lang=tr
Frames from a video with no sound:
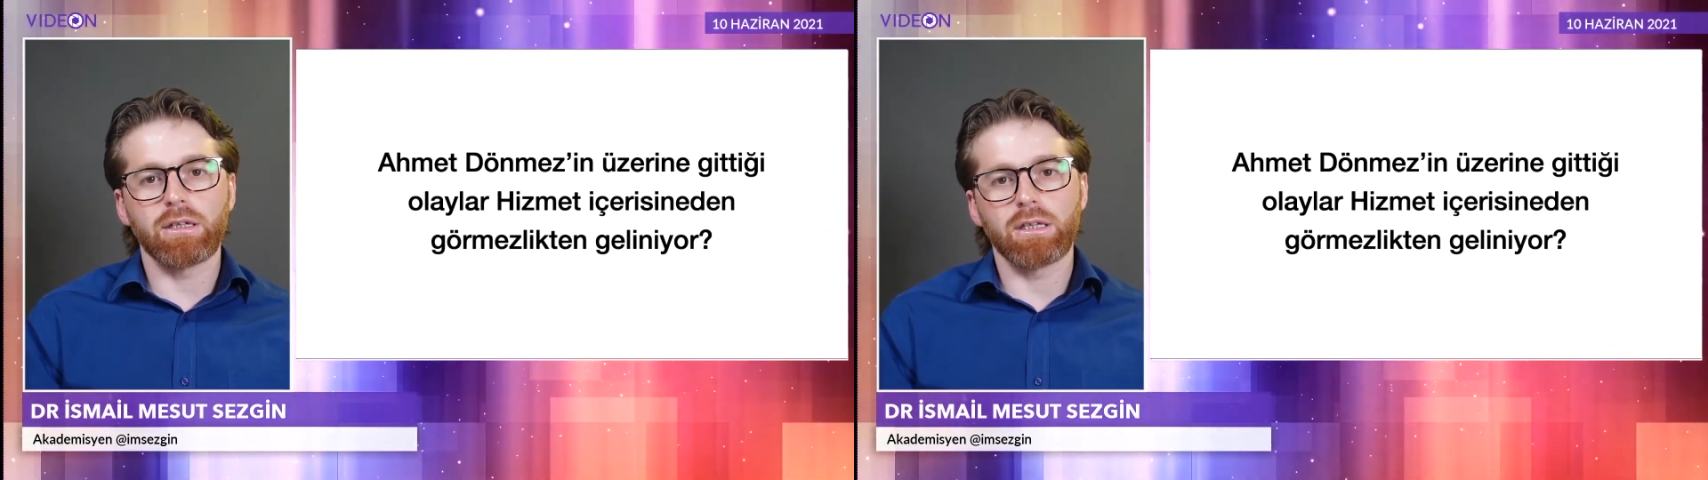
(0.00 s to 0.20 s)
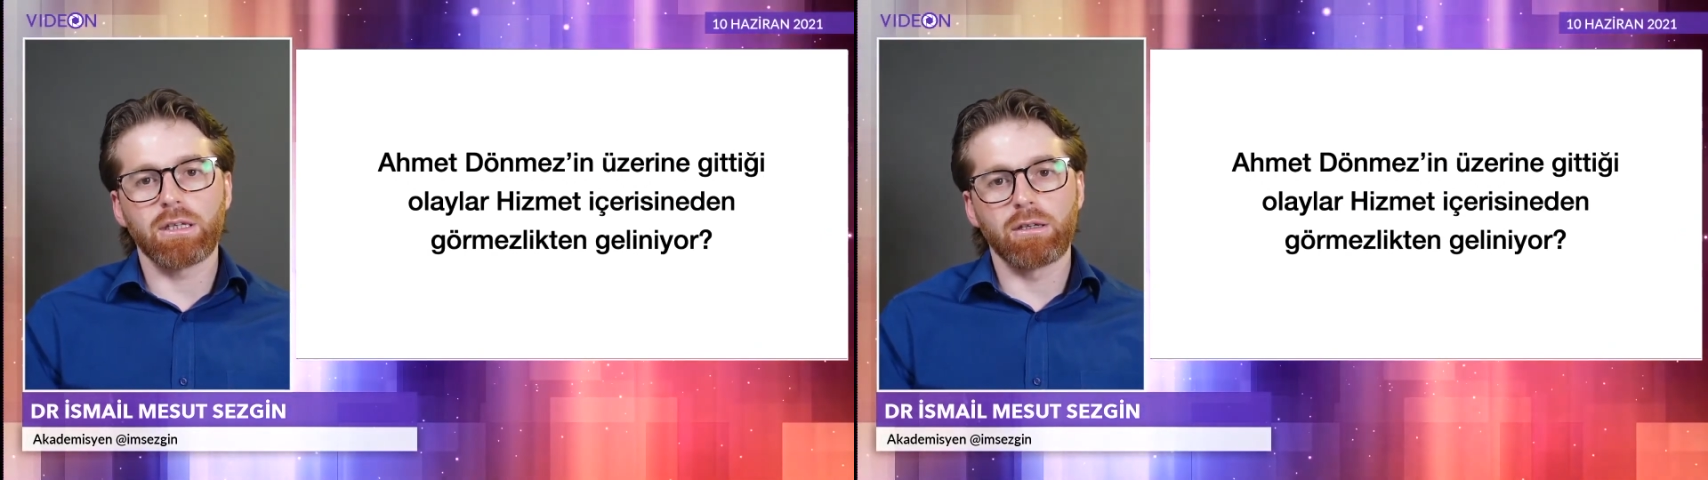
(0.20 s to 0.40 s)

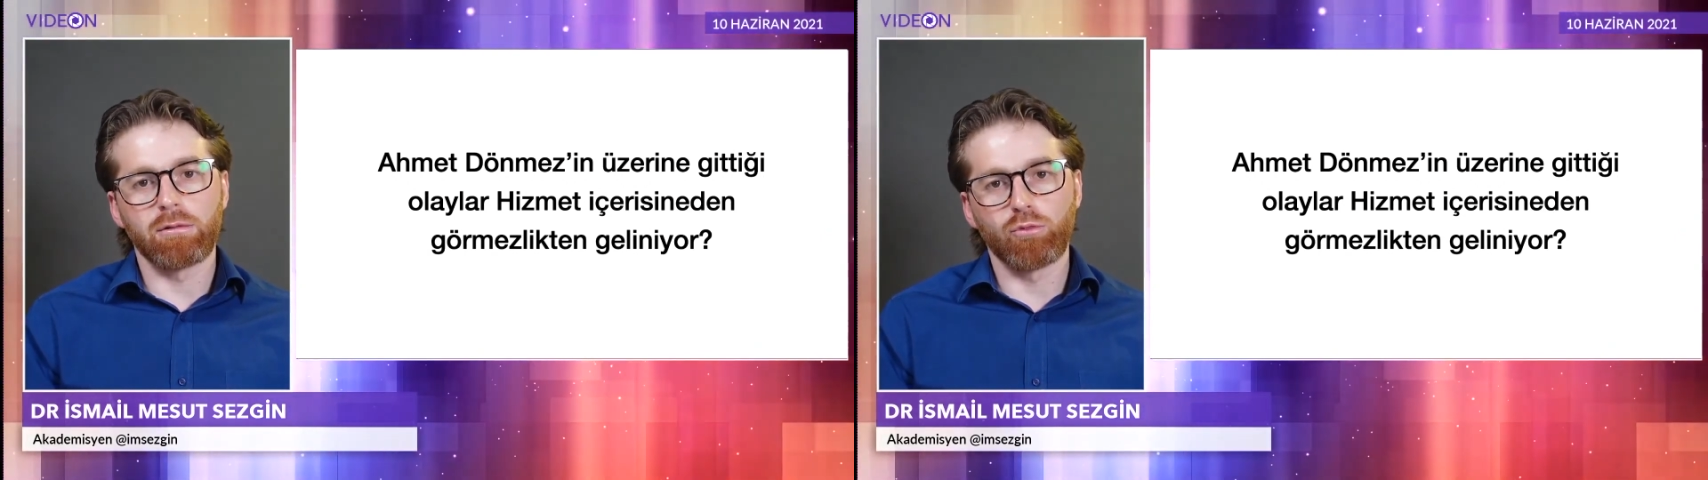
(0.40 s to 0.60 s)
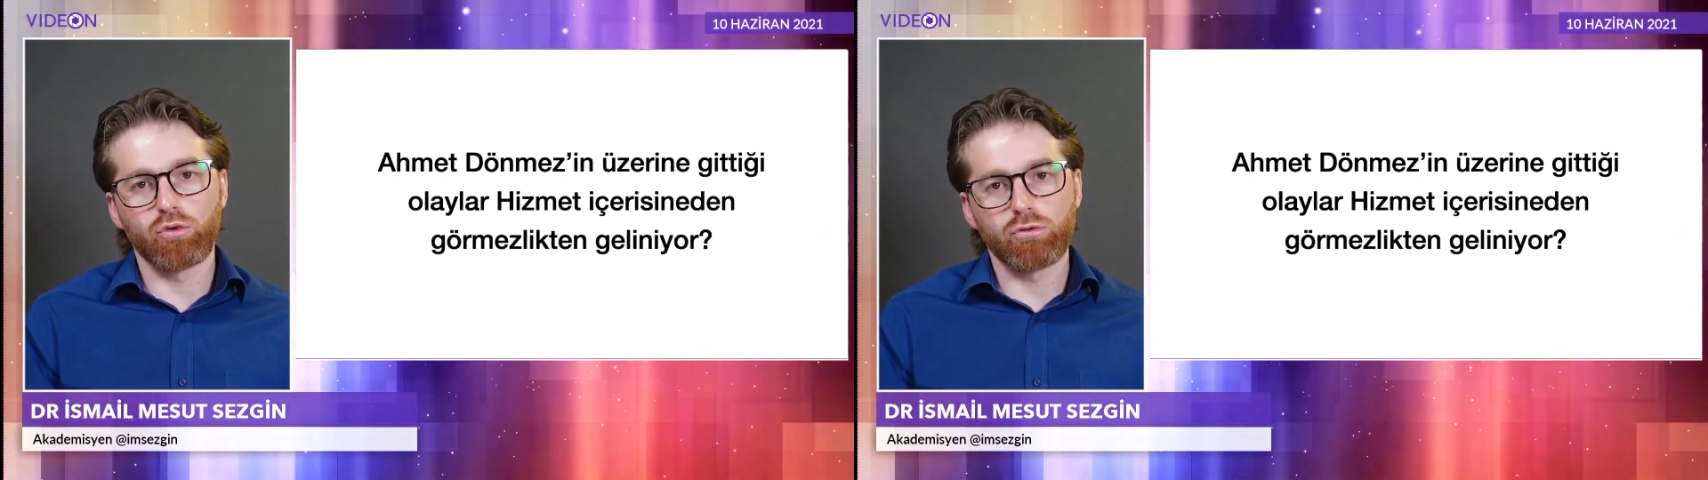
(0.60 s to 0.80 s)
E,
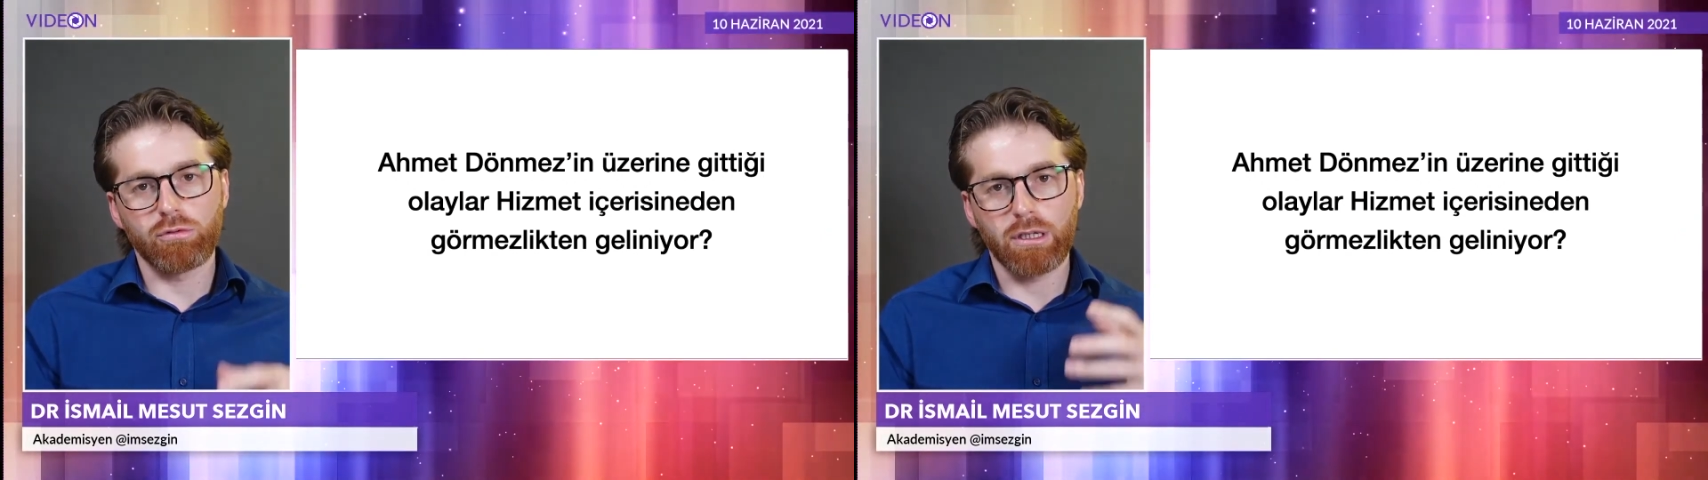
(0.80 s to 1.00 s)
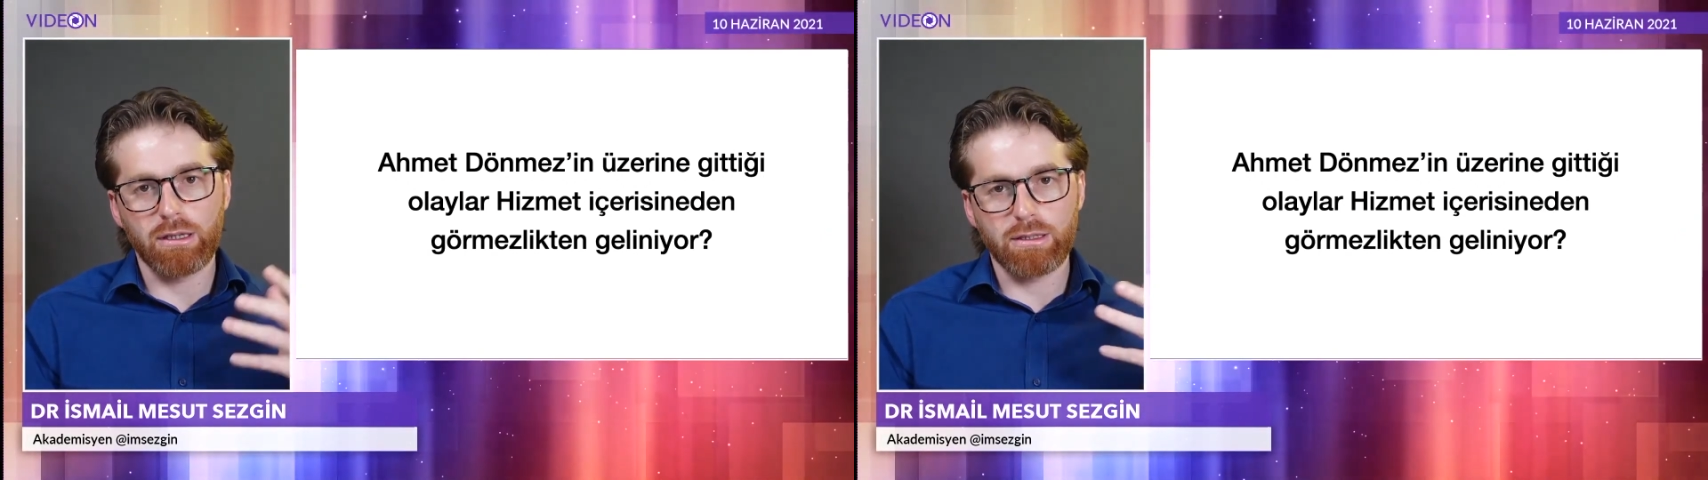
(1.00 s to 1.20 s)

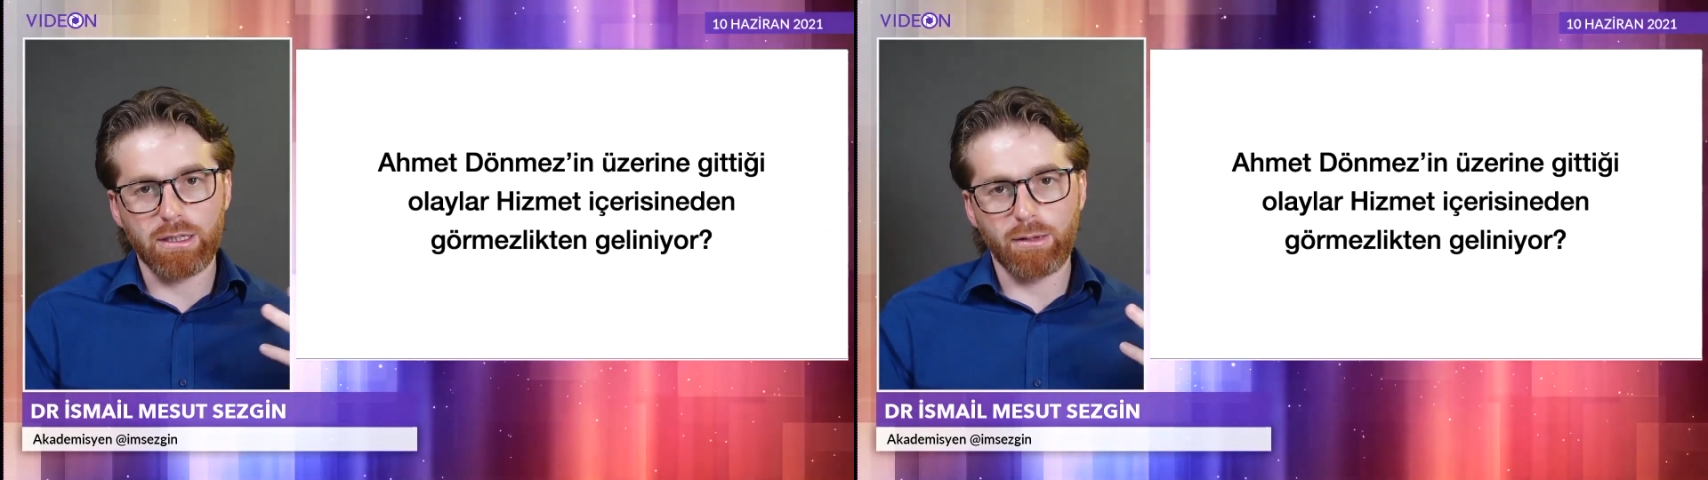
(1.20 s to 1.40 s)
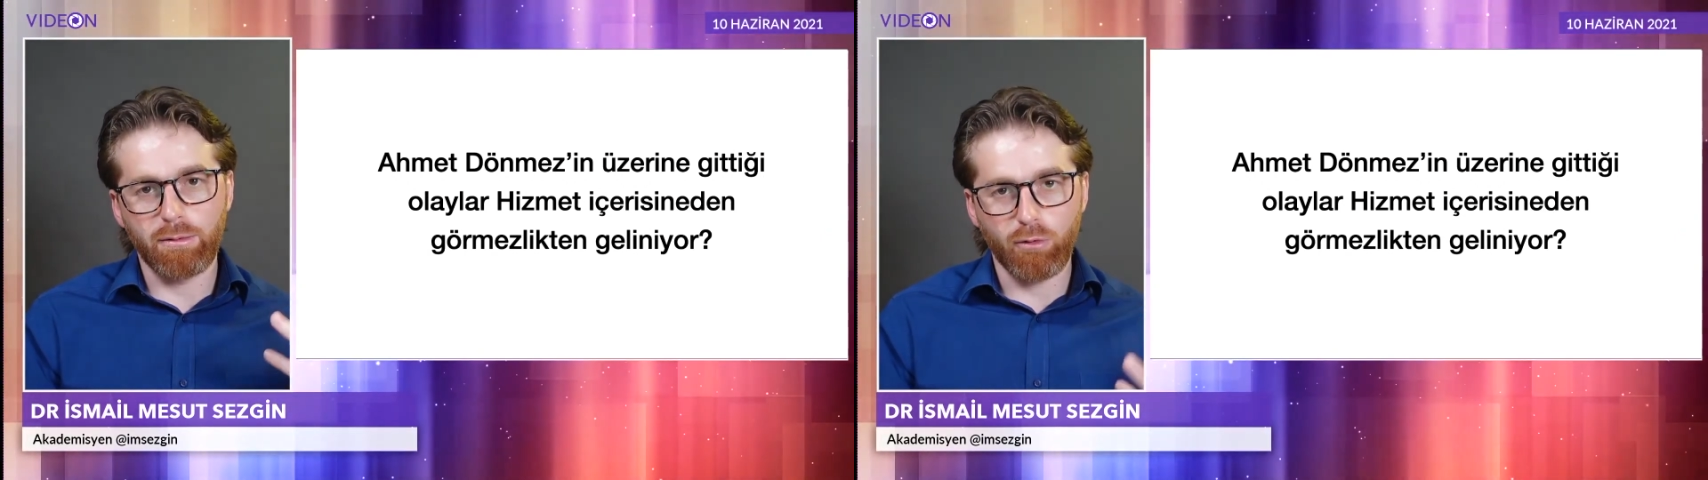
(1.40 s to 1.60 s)
bunu
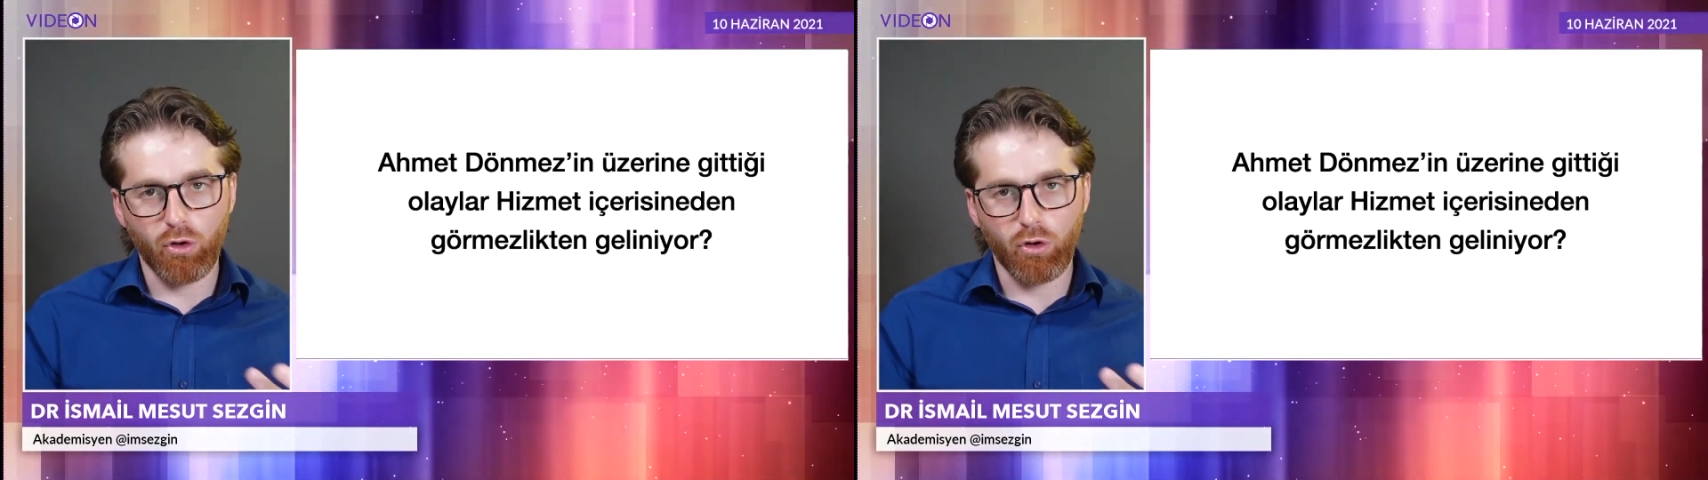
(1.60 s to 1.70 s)
kendisiyle bir